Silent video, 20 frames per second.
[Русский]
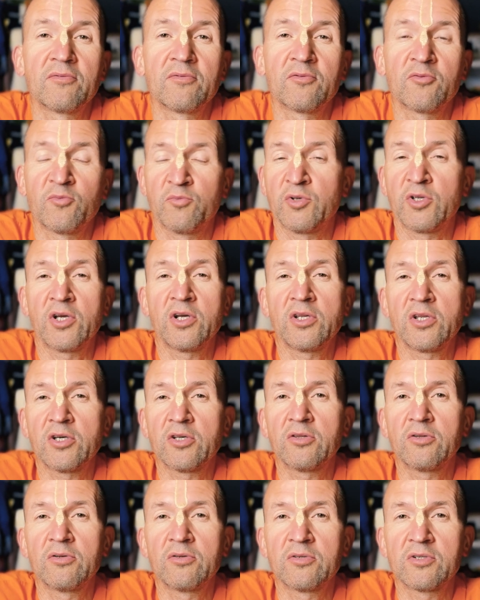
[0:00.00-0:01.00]
у меня
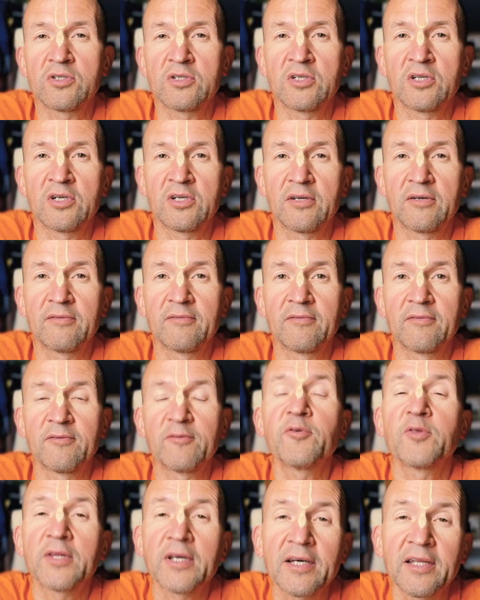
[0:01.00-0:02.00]
нет знания,
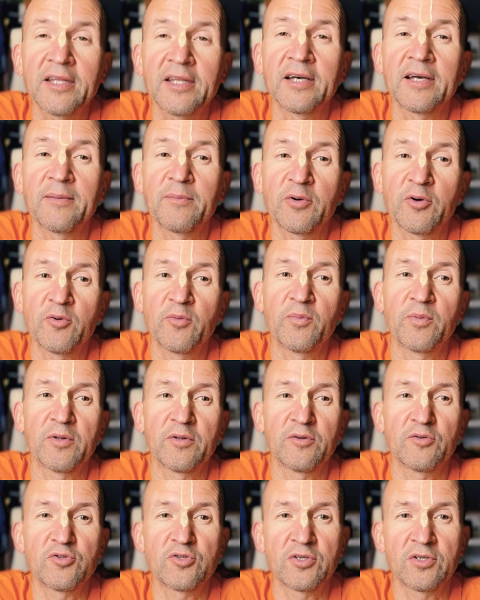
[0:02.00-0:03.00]
вот тогда я могу
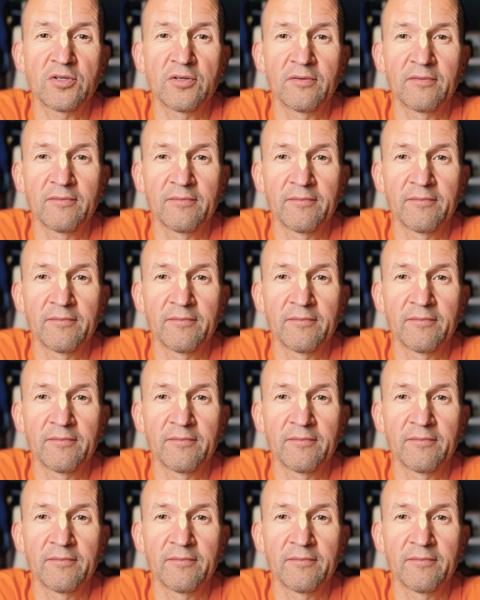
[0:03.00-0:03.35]
получить.